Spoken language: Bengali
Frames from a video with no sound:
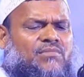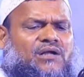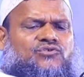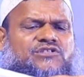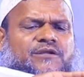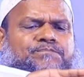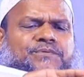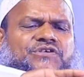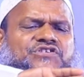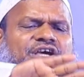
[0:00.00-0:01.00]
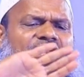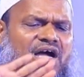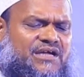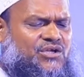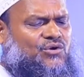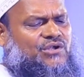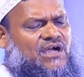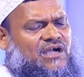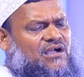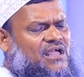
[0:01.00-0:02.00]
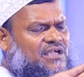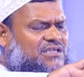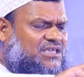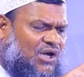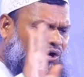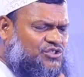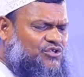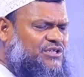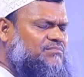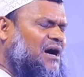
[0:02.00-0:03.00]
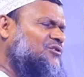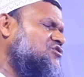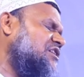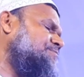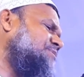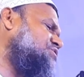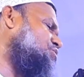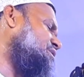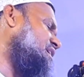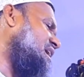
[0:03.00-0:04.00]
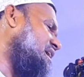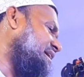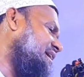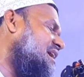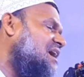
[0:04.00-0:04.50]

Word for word: মানুষের পিছে লাগিও না কেউ যদি মানুষের পিছনে লাগে